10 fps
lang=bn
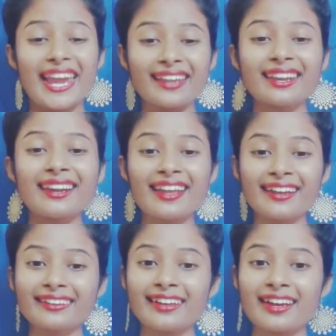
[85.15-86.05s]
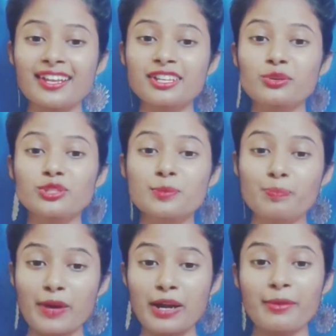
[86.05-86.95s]
এটার একটা এটা হচ্ছে
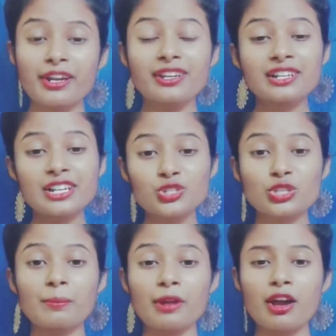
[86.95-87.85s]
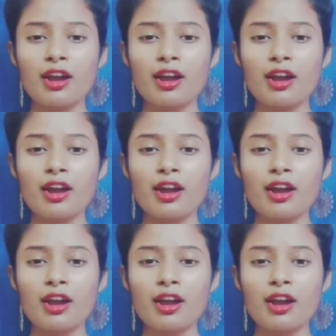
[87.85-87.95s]
পারমানেন্টলি যদি আমরা